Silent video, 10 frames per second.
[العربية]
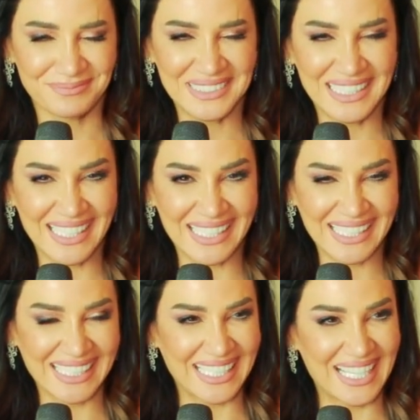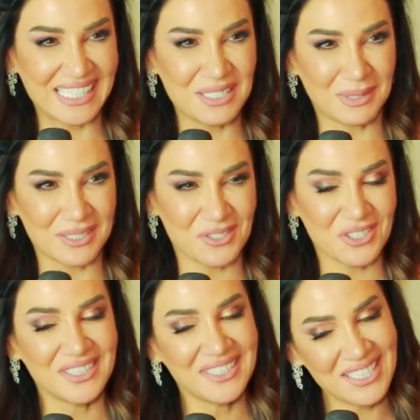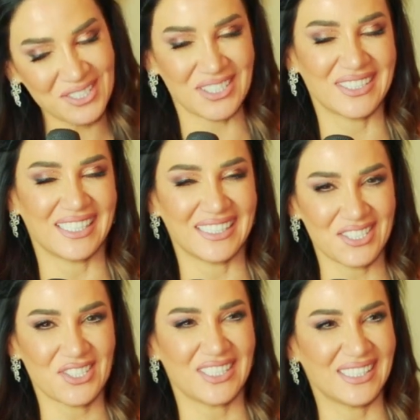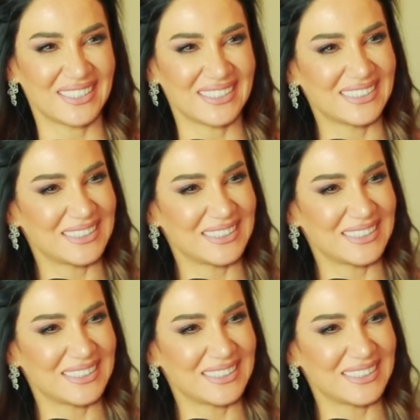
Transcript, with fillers: من الاخر قريبا جدا جدا ان شاء الله